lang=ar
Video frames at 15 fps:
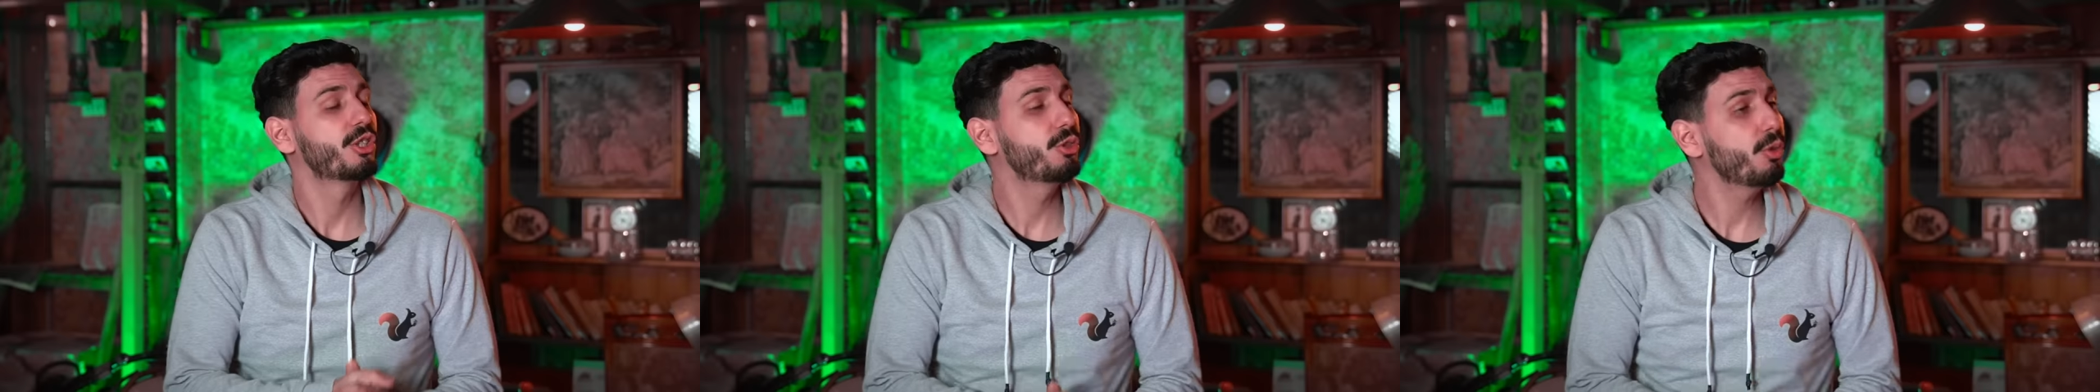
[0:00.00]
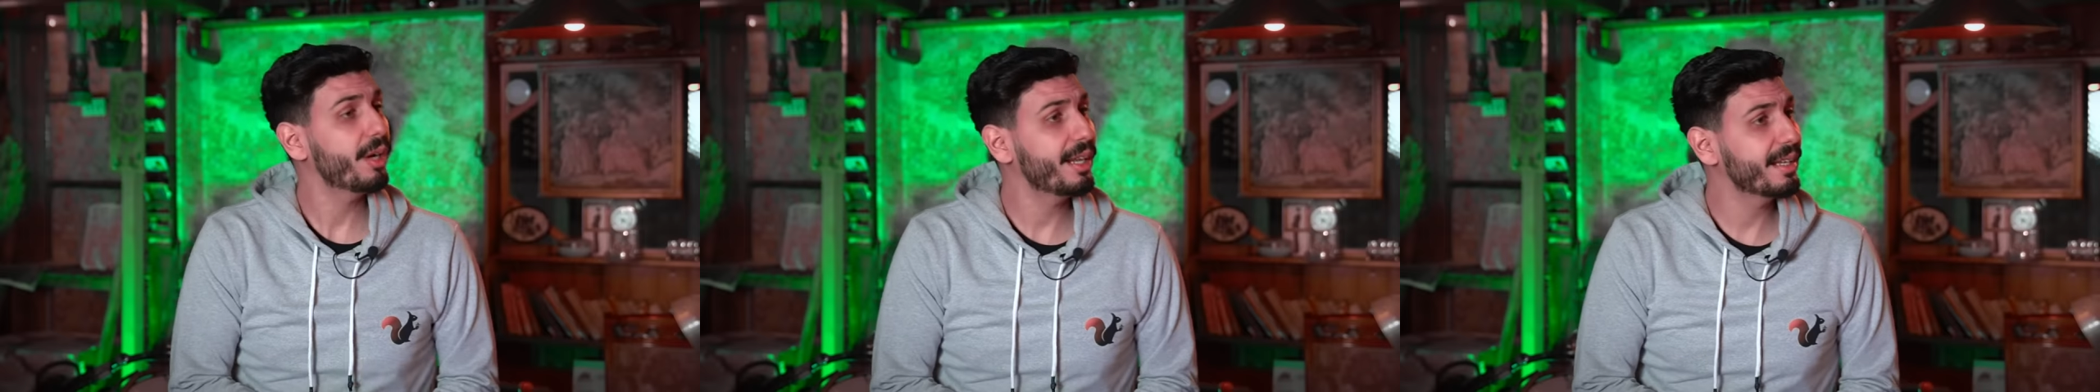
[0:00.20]

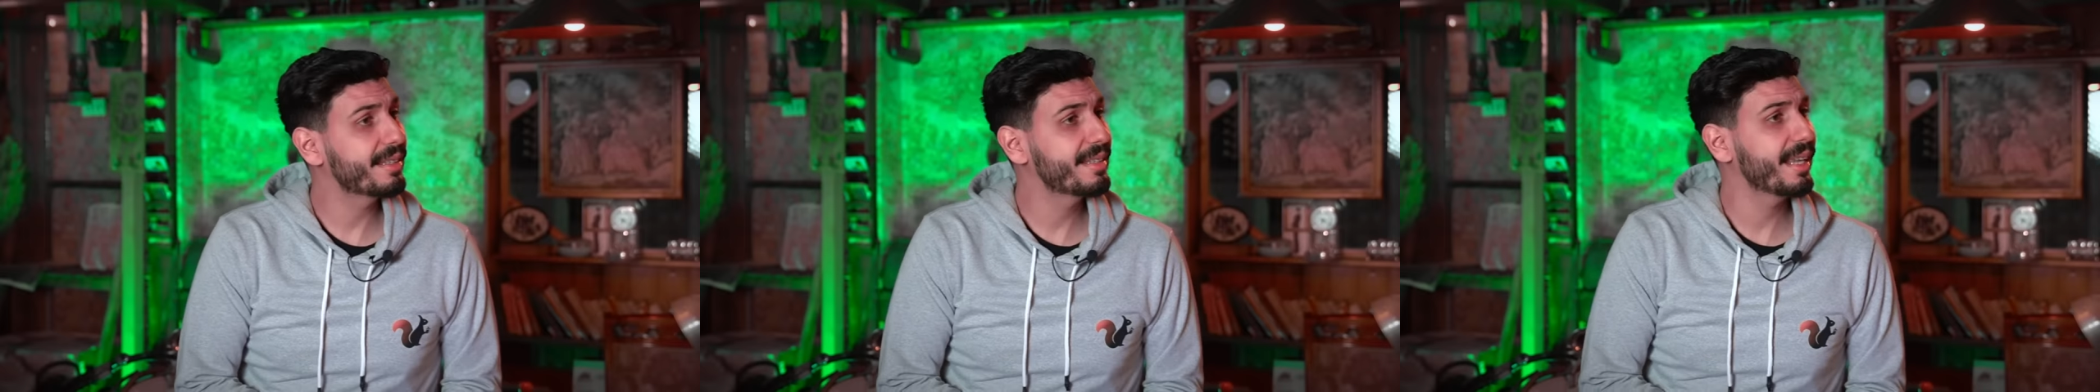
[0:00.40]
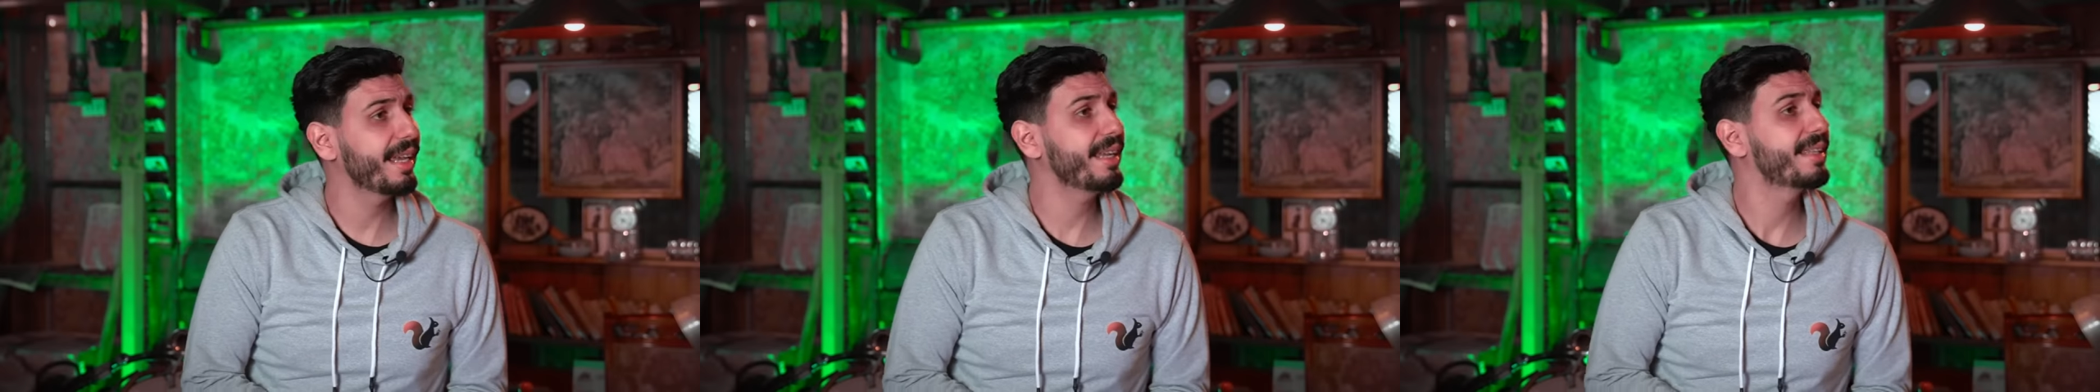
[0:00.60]
السؤال
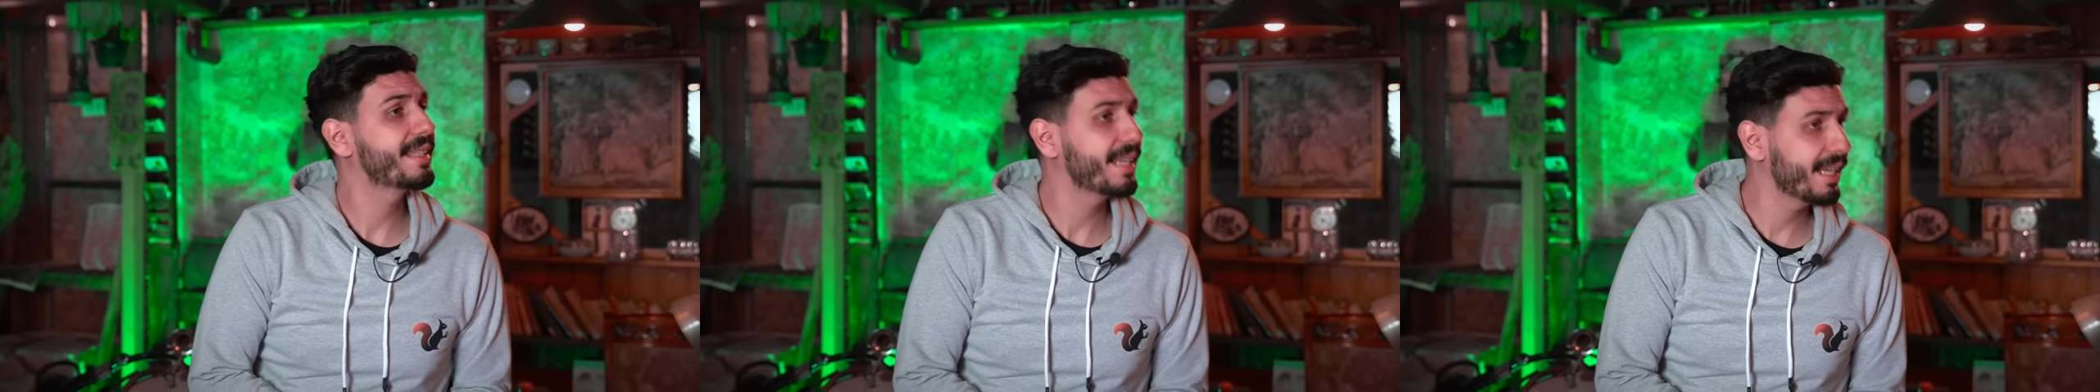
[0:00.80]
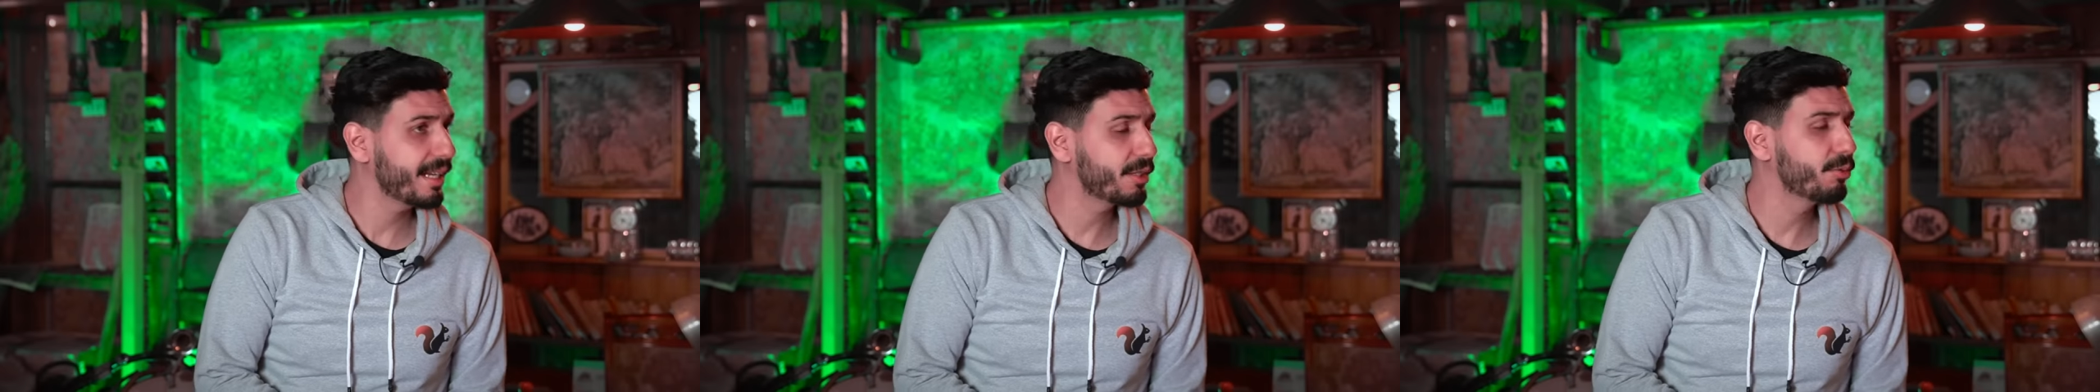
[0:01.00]
تاعي
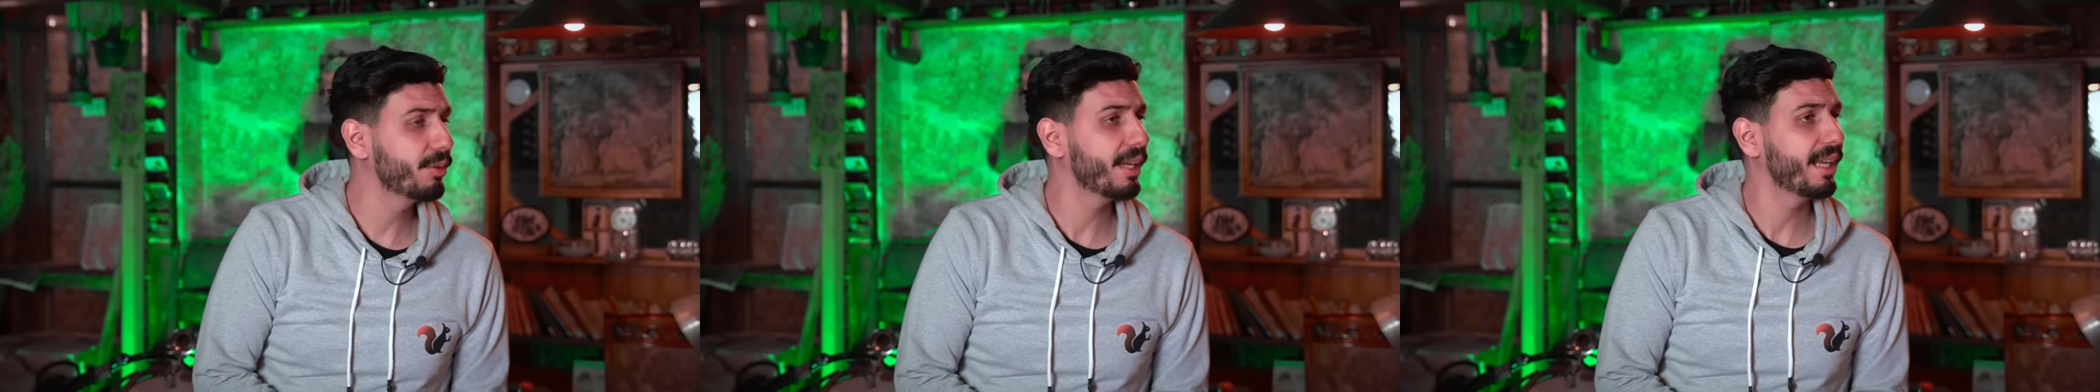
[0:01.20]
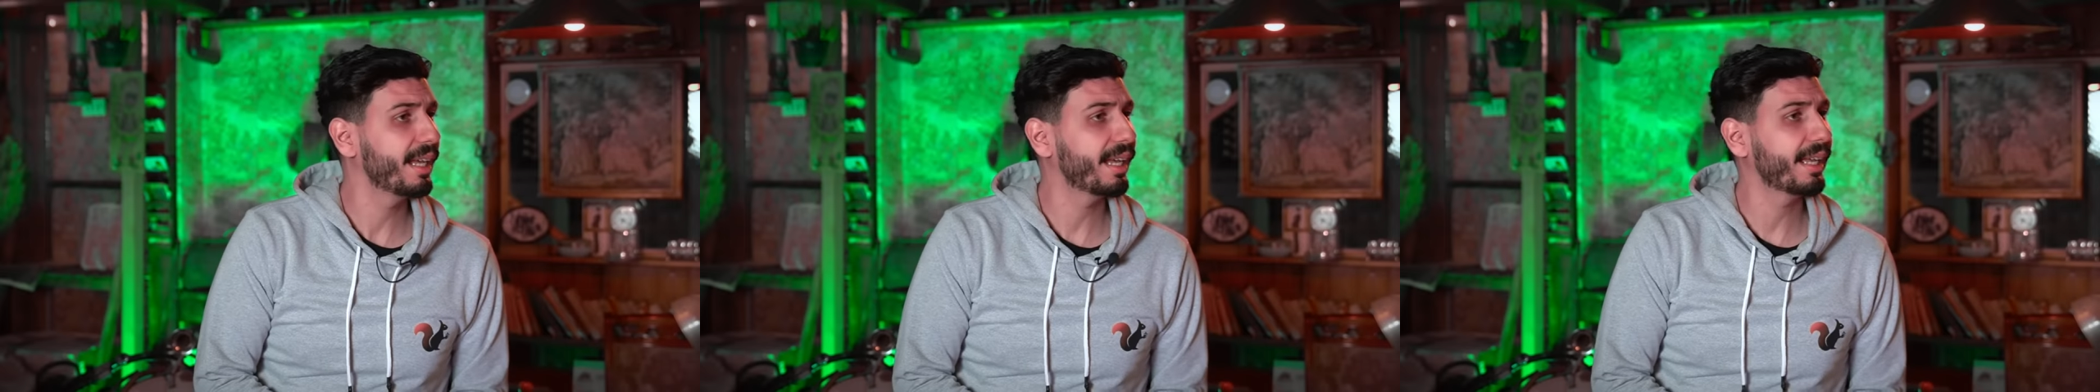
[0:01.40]
الثالث
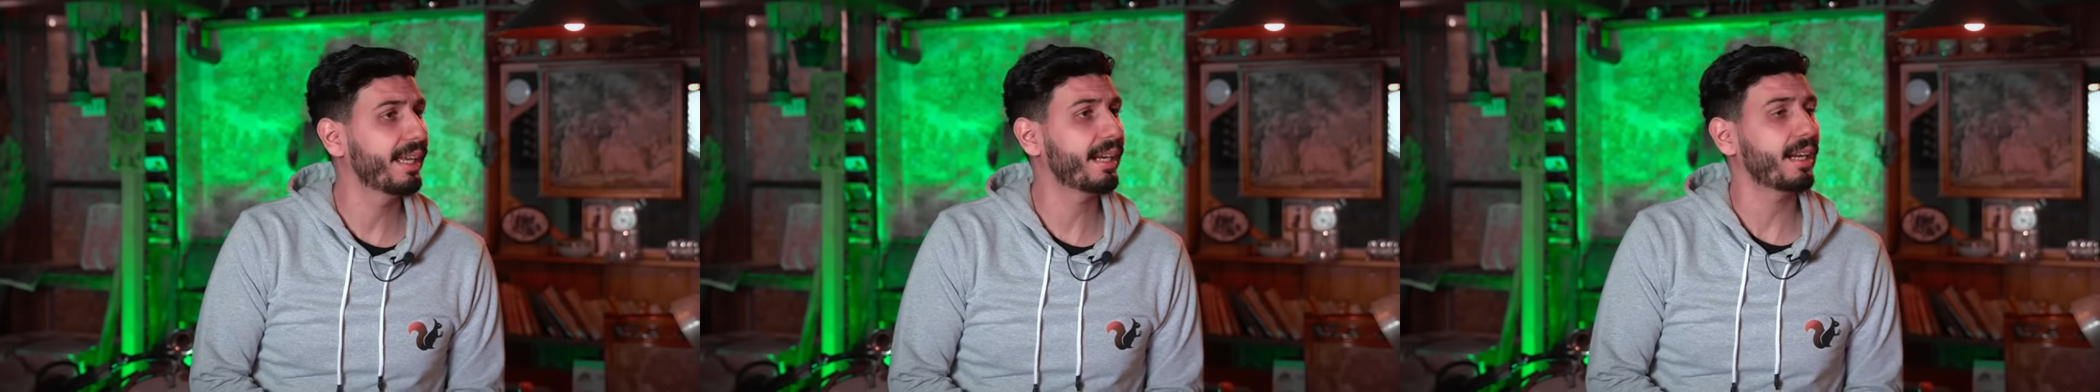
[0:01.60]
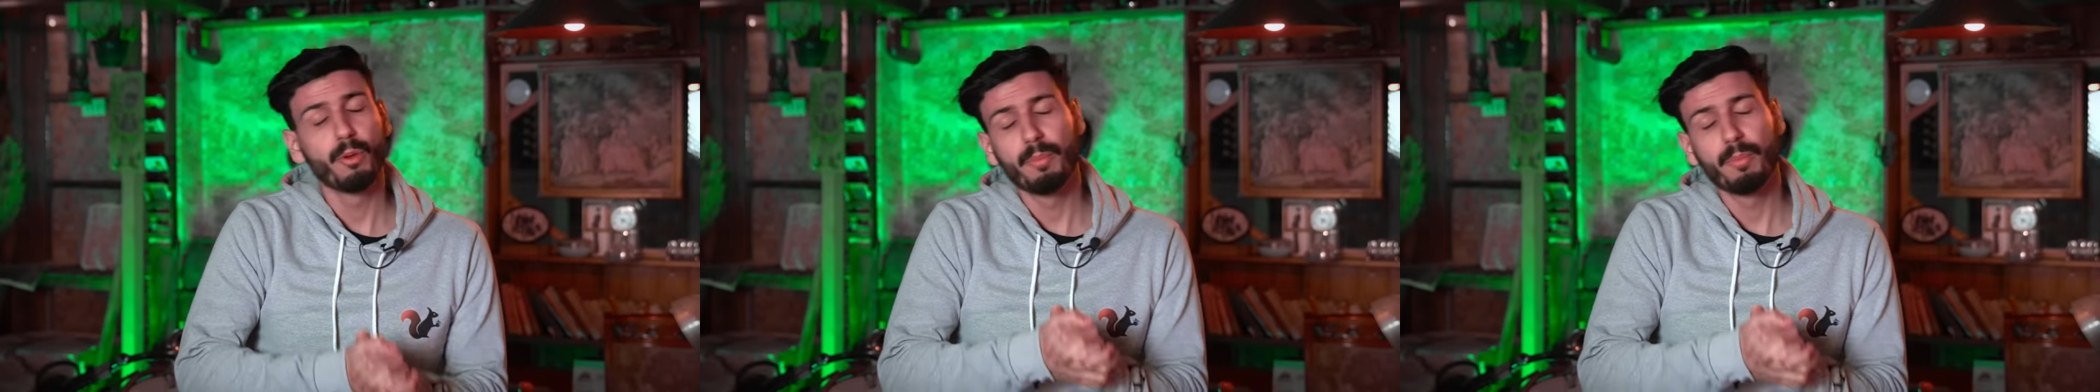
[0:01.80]
والاخير